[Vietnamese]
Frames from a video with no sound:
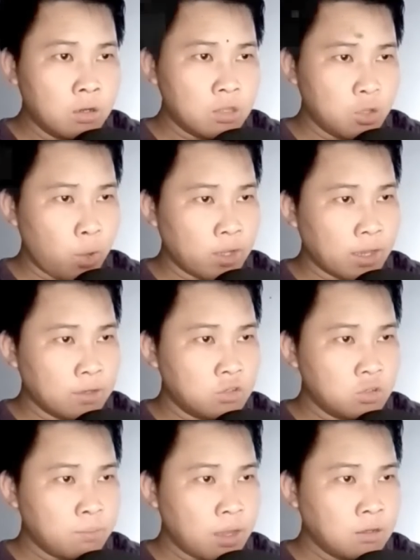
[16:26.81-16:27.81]
thì hoàn cảnh
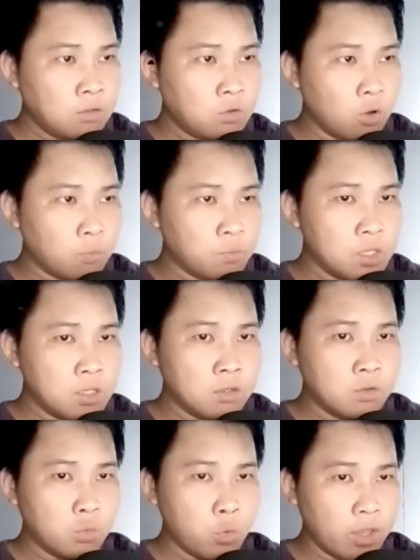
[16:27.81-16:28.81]
trước mắt đột
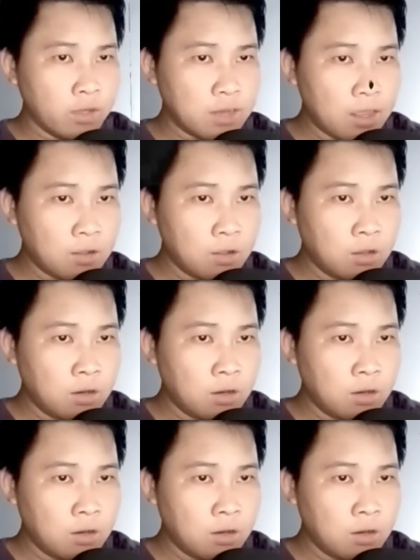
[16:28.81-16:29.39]
nhiên nhòe ra,